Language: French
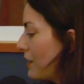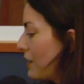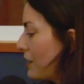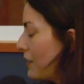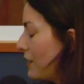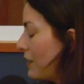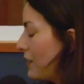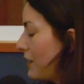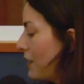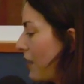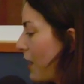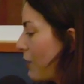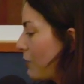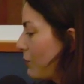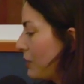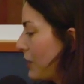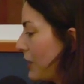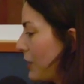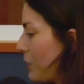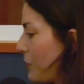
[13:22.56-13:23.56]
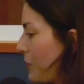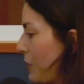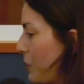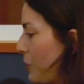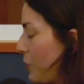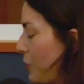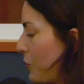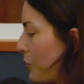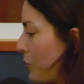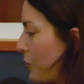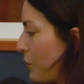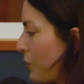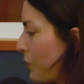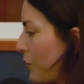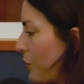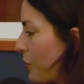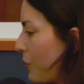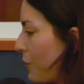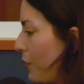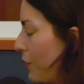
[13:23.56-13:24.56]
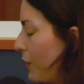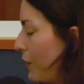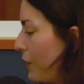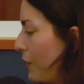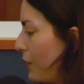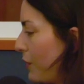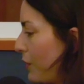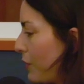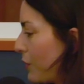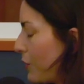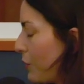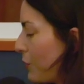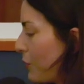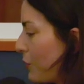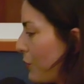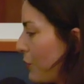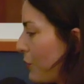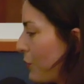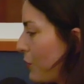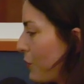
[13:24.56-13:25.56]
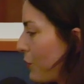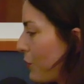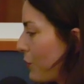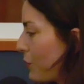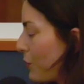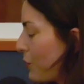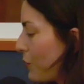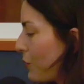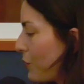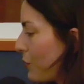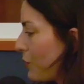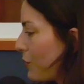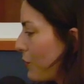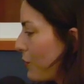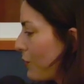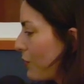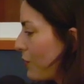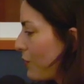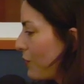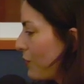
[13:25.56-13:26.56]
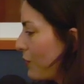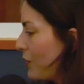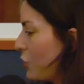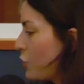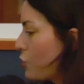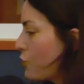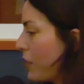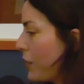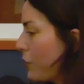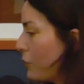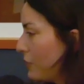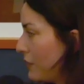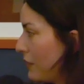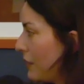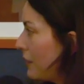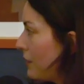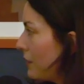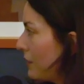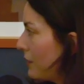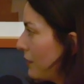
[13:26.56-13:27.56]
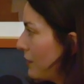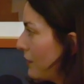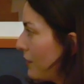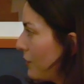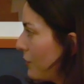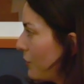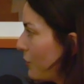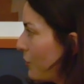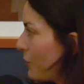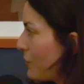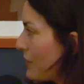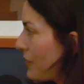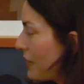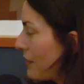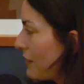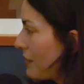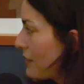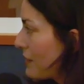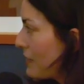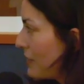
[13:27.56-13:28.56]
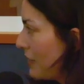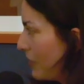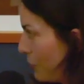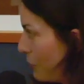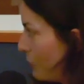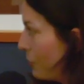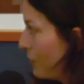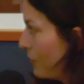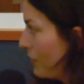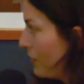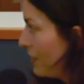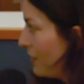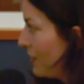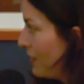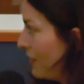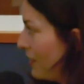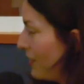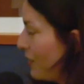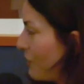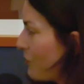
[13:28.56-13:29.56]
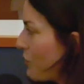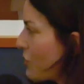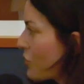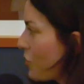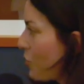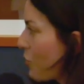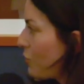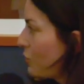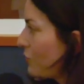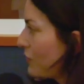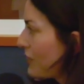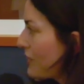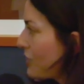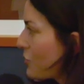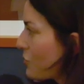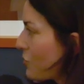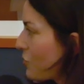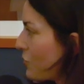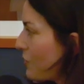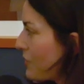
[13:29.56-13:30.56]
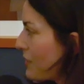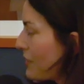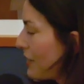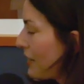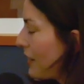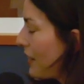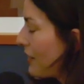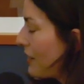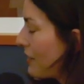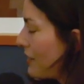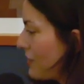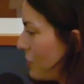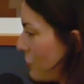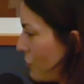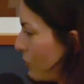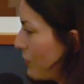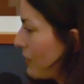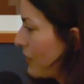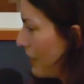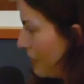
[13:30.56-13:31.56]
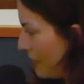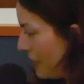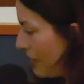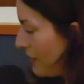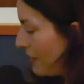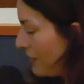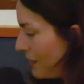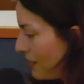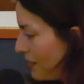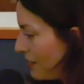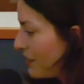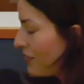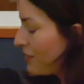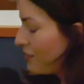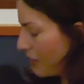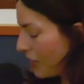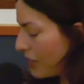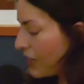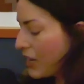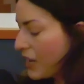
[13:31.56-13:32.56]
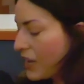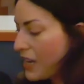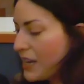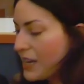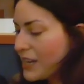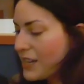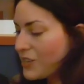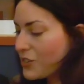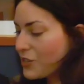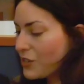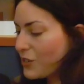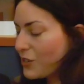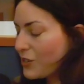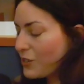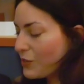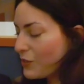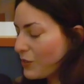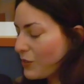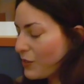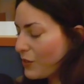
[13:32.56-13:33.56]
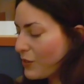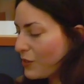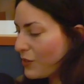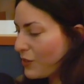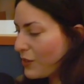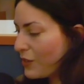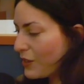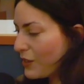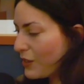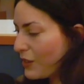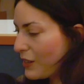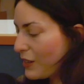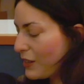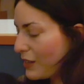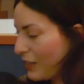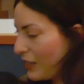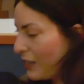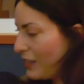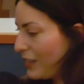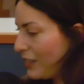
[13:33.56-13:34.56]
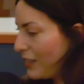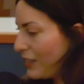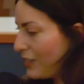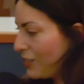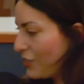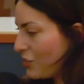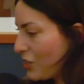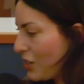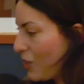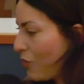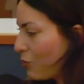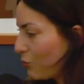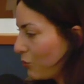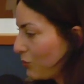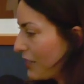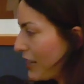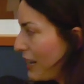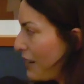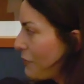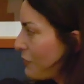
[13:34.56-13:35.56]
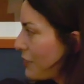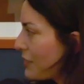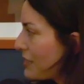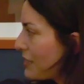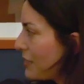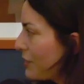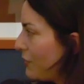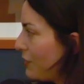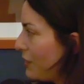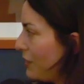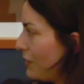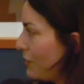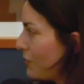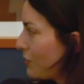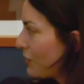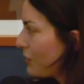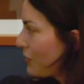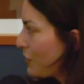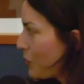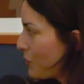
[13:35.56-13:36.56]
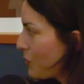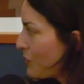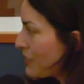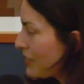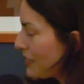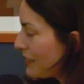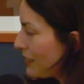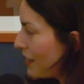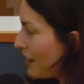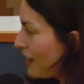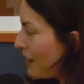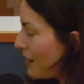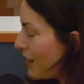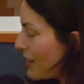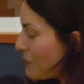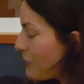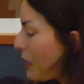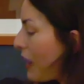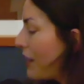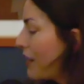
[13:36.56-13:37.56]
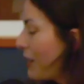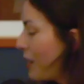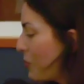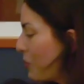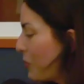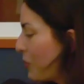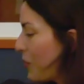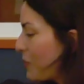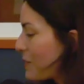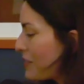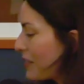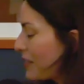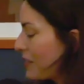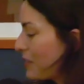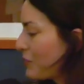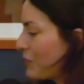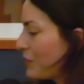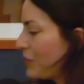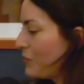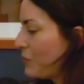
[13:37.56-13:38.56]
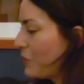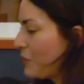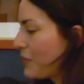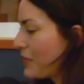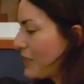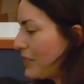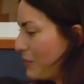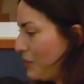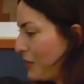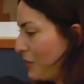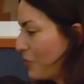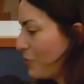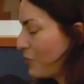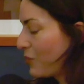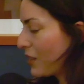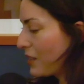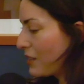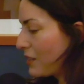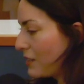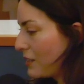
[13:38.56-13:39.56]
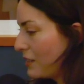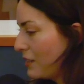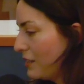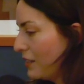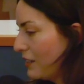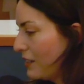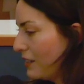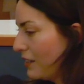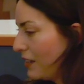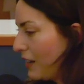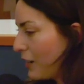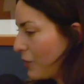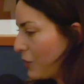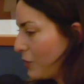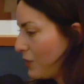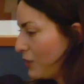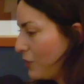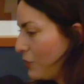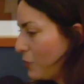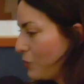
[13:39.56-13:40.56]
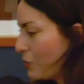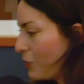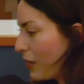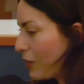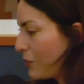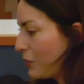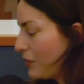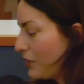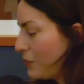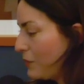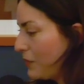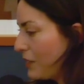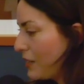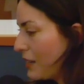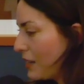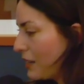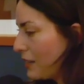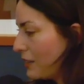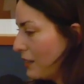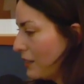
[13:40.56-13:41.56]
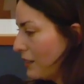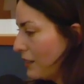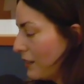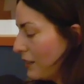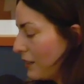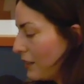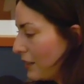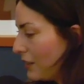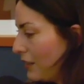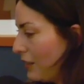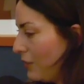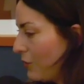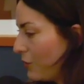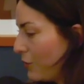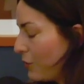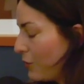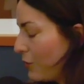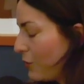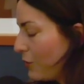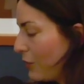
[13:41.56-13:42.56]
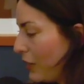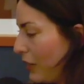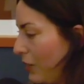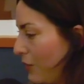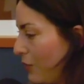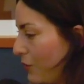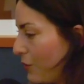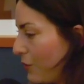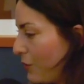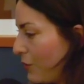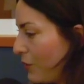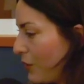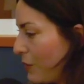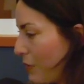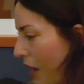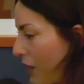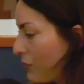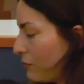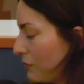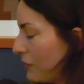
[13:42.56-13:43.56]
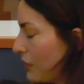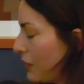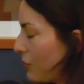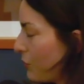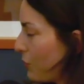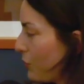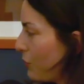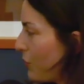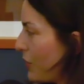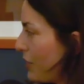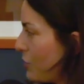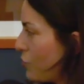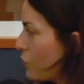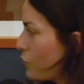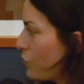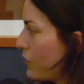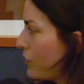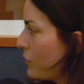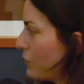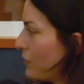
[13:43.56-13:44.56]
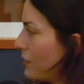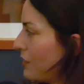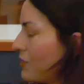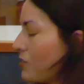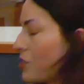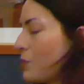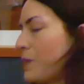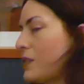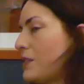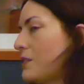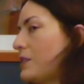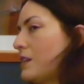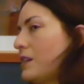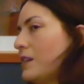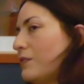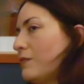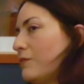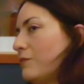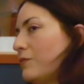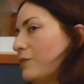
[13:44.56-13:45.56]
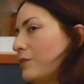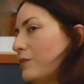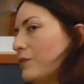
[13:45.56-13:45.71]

qui, qui, racontaient quand même que euh, que, jouaient au dé euh, certains scénarios. Ah. Moi, j'ai rencontré Jean, c'est Jean-Claude Carrière. oui, oui, qui écrit pour Buñuel, oui, bien sûr. Hein. Et, je l'ai rencontré à la fin de sa vie, et on avait mm. commencé à, se parler un peu comme ça d'un film, parce qu'il habitait dans mon quartier, à côté de, à côté de Pigalle. Et il, me racontait que, ouais, il se jouait au dé, je sais pas si c'est